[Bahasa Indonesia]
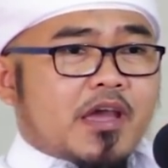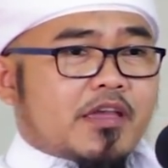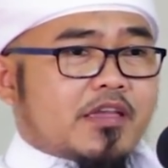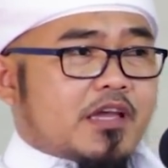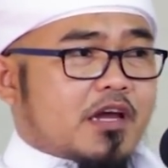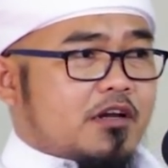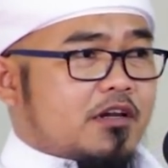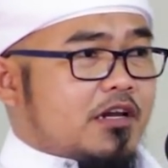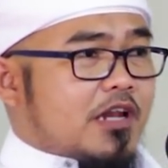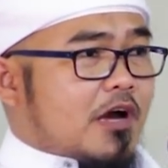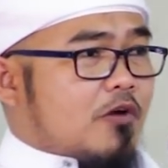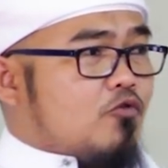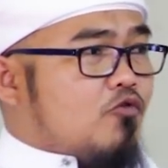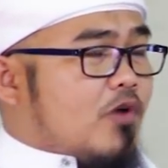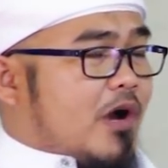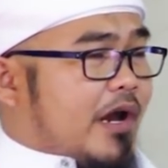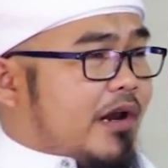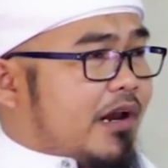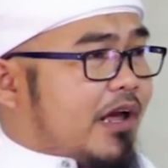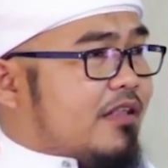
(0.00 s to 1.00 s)
yang
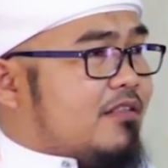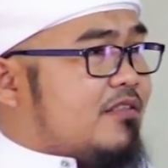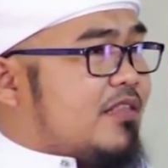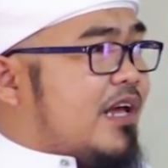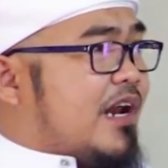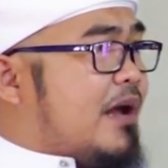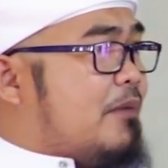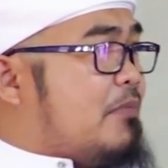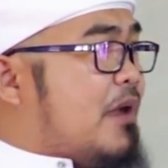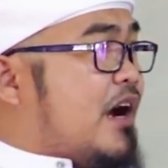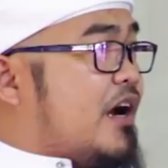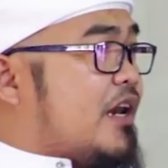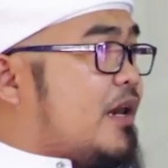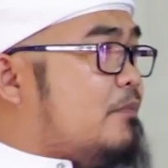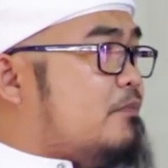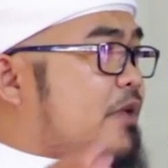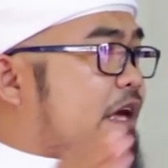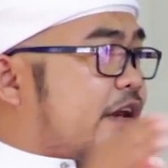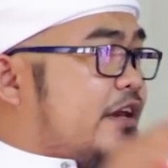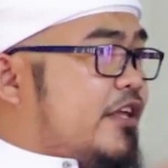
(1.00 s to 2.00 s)
dilakukan antara
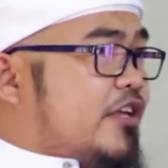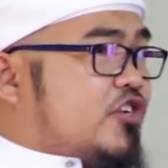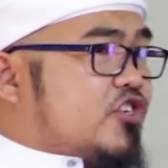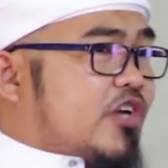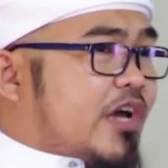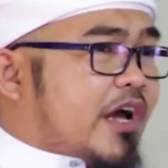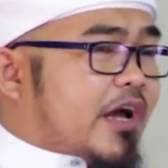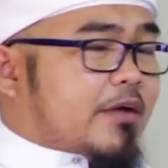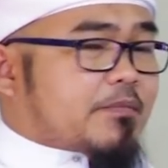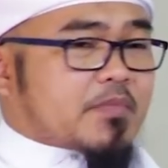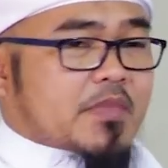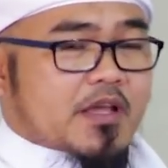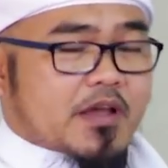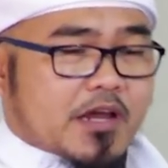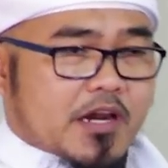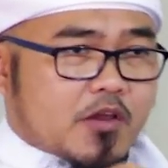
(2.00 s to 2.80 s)
maghrib dan isya.